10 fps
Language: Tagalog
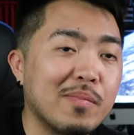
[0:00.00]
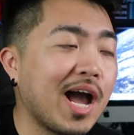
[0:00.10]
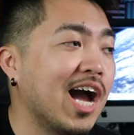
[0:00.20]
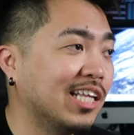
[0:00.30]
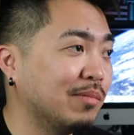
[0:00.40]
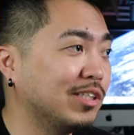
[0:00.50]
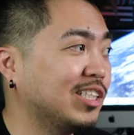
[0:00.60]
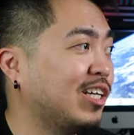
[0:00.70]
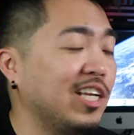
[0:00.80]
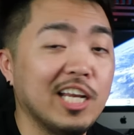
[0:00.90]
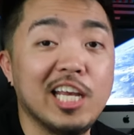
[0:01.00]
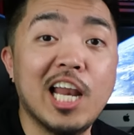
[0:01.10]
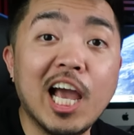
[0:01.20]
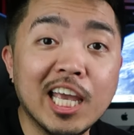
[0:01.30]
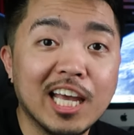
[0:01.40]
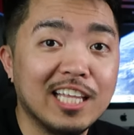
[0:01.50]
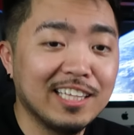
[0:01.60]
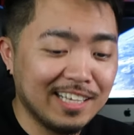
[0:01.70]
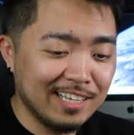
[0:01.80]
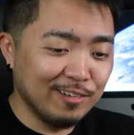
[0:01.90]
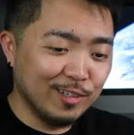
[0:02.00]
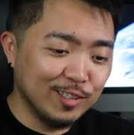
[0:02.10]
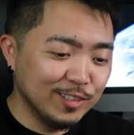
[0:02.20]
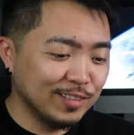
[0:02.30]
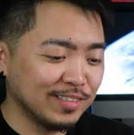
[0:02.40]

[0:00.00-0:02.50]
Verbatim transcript: Para makaangat naman tayo sa laylayan, ganun.